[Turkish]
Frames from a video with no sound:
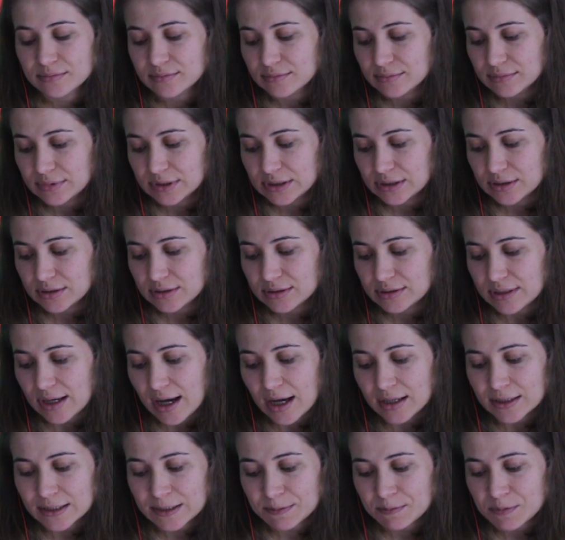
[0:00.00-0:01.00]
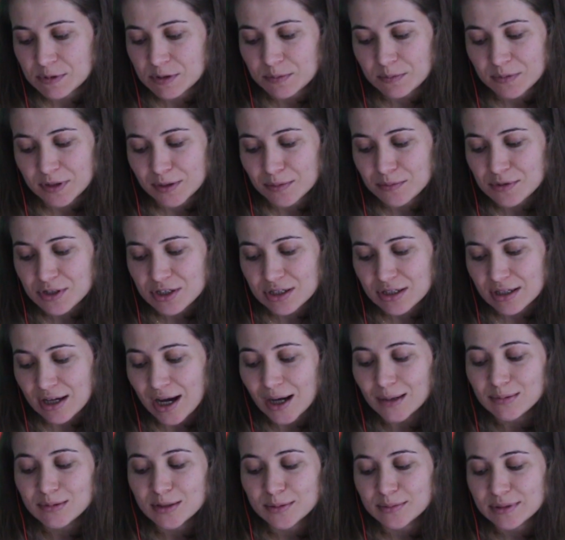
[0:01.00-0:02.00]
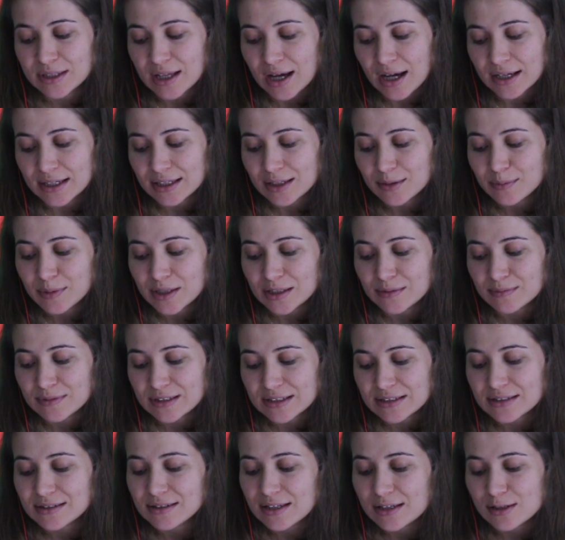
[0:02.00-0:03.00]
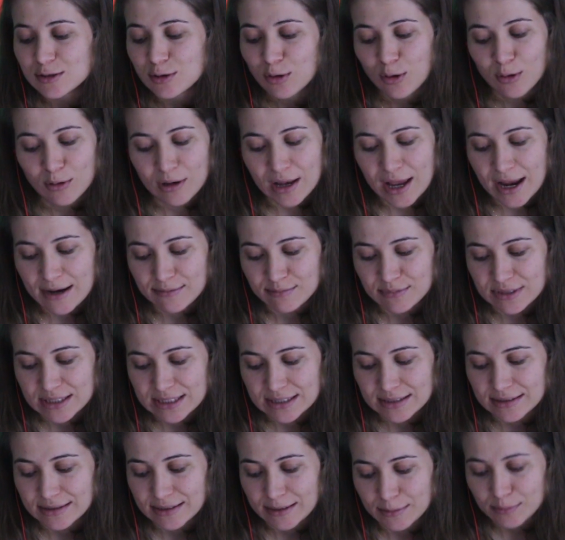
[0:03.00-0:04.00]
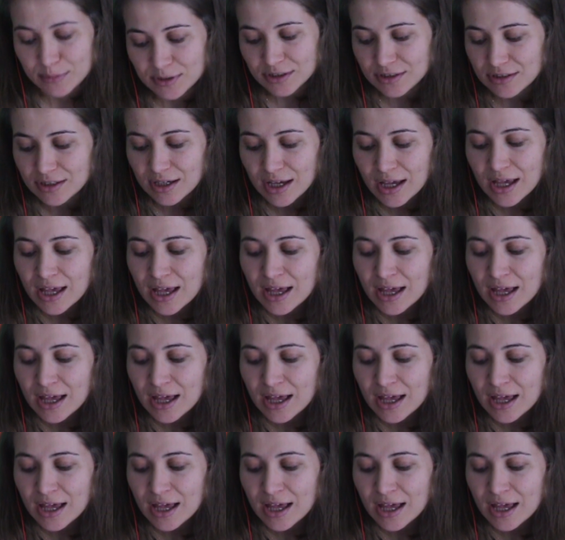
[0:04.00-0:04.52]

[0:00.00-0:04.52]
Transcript: bir takipçim demiş ki abla bir dahakine benimkisini de söyler misin demiş.